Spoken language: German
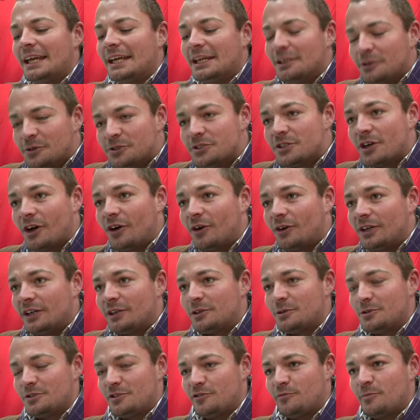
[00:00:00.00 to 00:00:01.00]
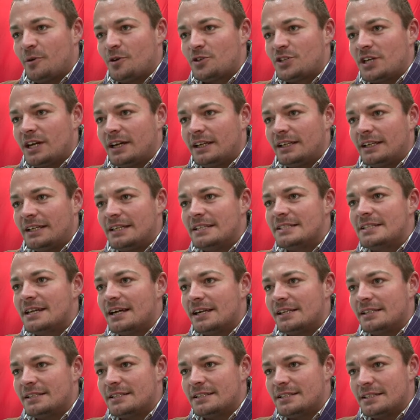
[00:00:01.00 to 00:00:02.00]
In unserer All-Inclusive-Pauschale
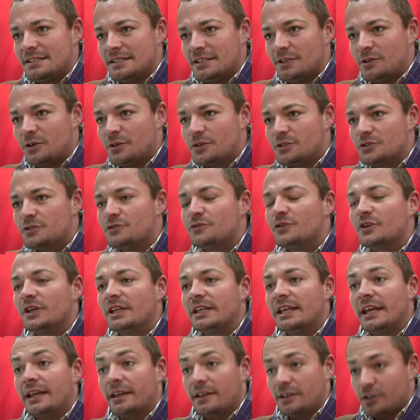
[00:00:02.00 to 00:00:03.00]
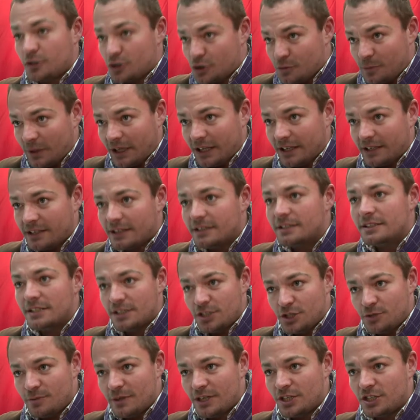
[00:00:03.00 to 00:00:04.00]
enthalten sind die Kosten für Gedeck, sprich
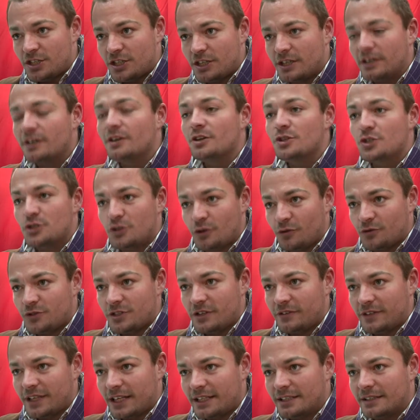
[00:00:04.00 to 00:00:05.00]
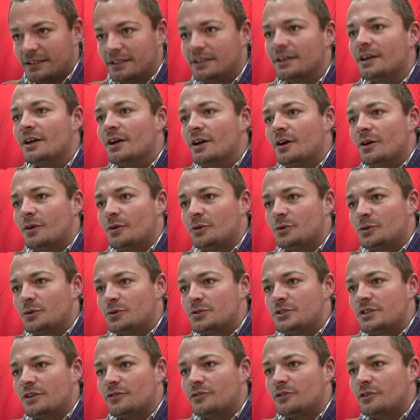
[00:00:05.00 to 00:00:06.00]
Tischwäsche, Stoffservietten und
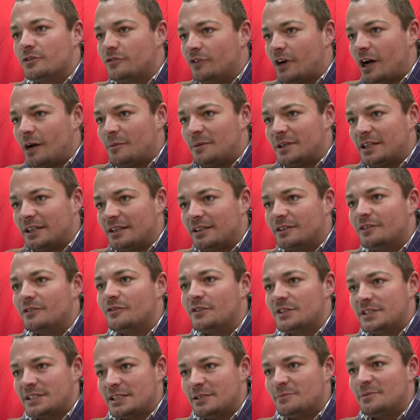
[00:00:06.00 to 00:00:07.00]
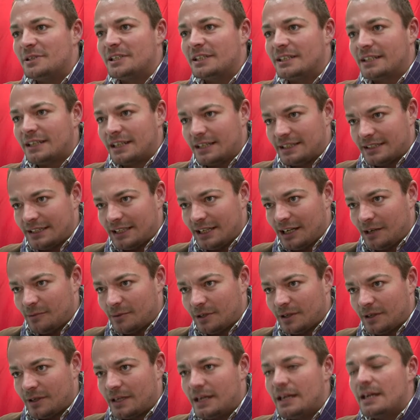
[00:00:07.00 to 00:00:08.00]
unser fünfarmiger versilberter
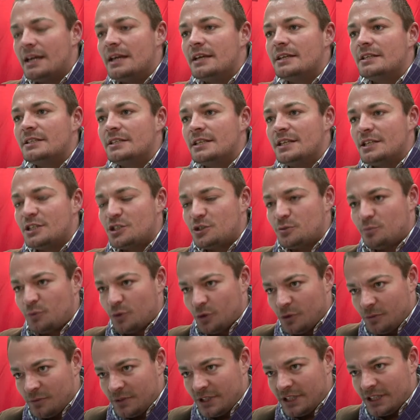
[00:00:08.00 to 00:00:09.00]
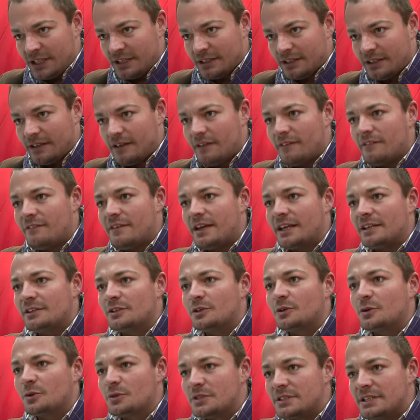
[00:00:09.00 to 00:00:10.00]
Kandelaber. Tischblümchen
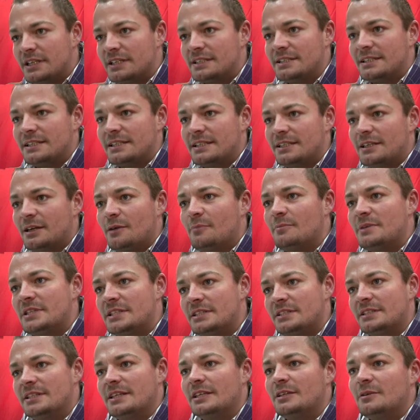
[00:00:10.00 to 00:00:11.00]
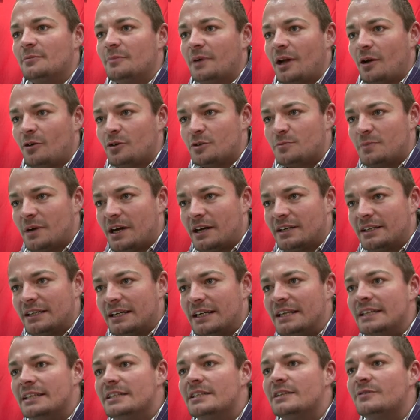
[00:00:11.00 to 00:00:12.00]
werden grundsätzlich mit den Brautpaaren
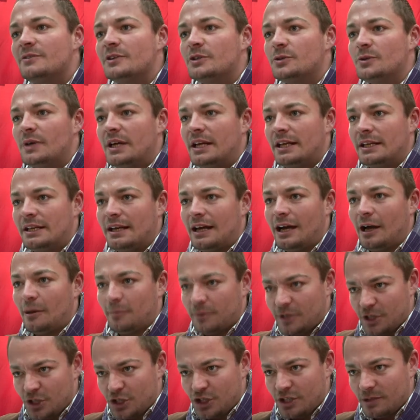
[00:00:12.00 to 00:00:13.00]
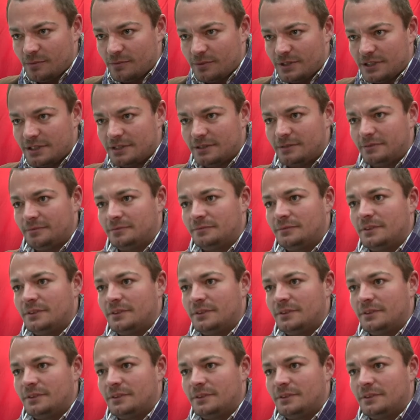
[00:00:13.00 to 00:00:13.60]
individuell abgestimmt.